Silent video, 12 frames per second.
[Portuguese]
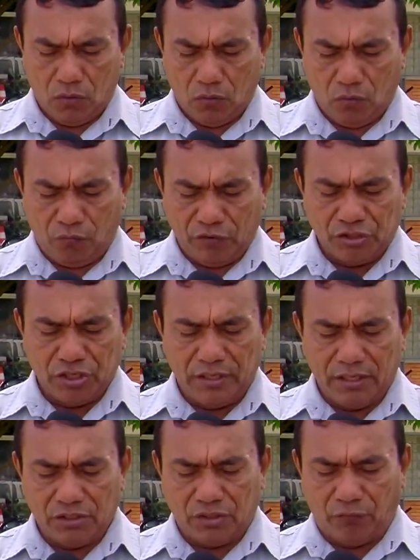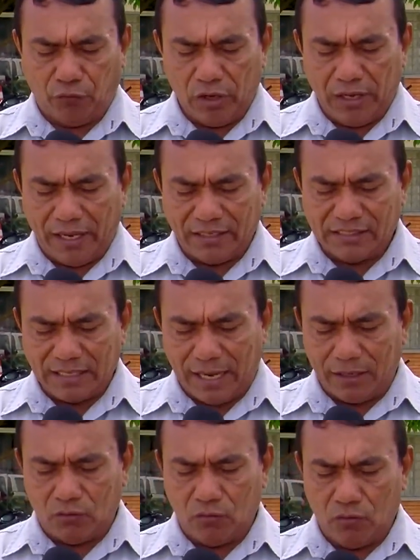O vigilante foi
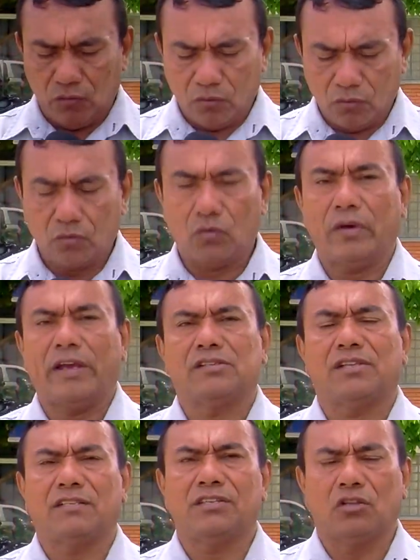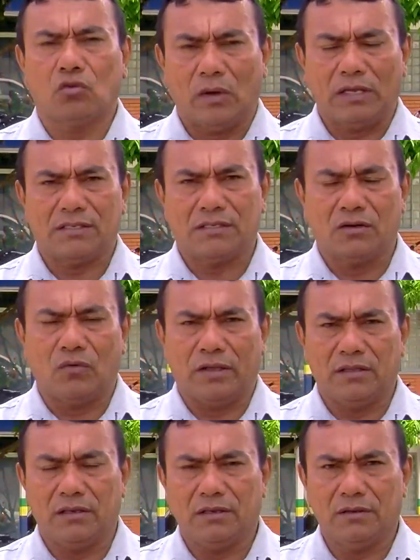lesado com esta situação,
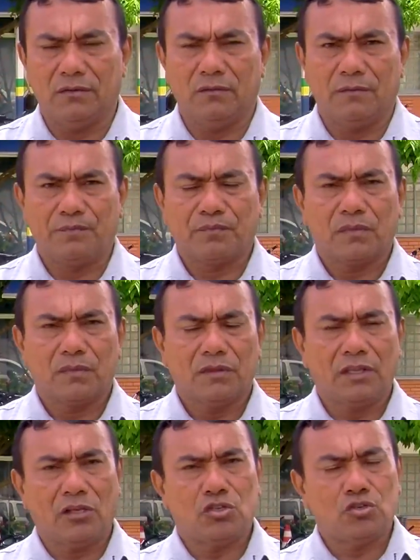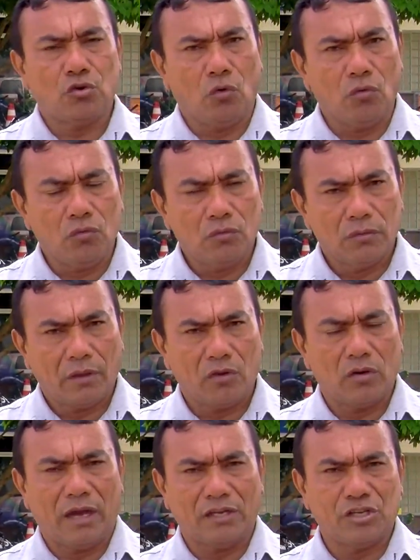Adelino. Deixou
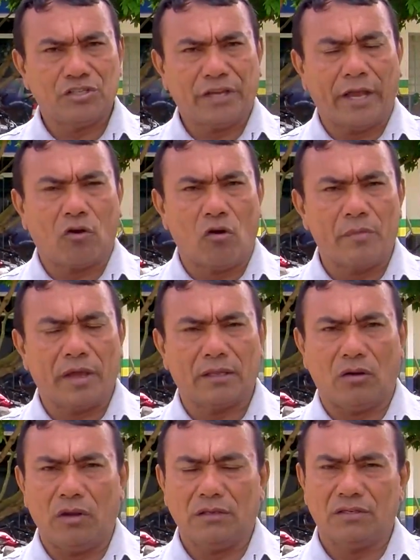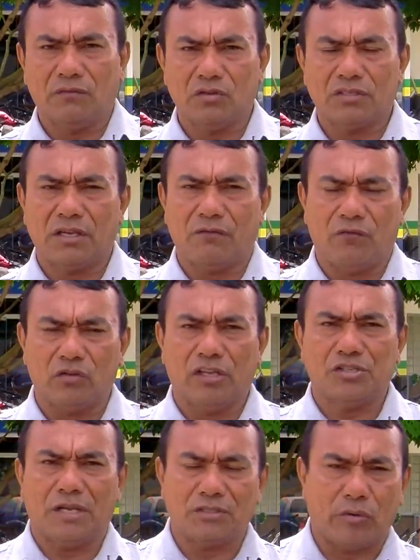a gente recomenda, olha, se você for
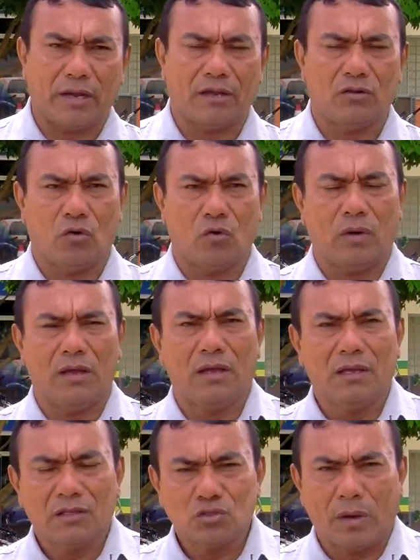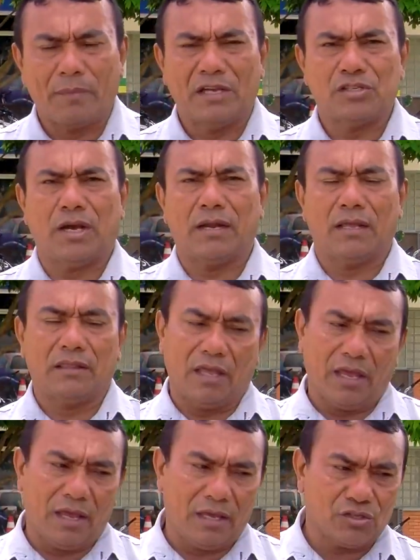deixar sua canoa, sua bajara,
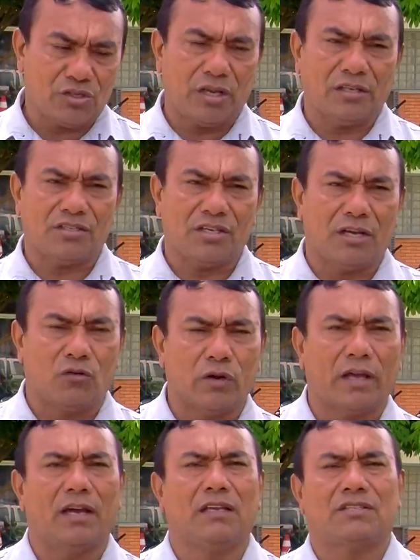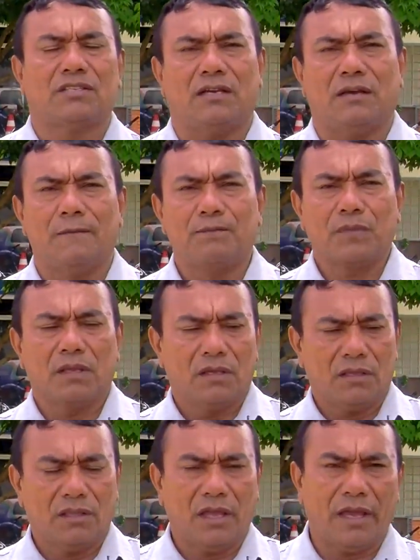deixe em segurança.
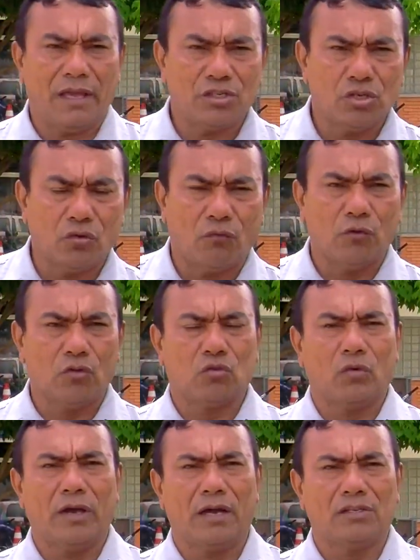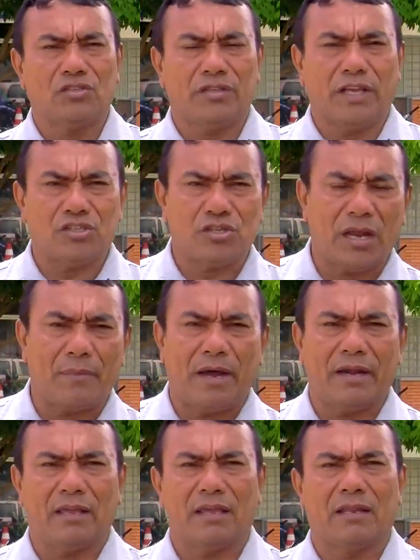Deixe no flutuante, deixe na
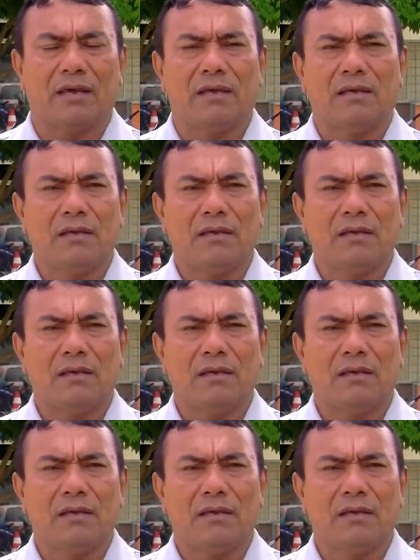marina,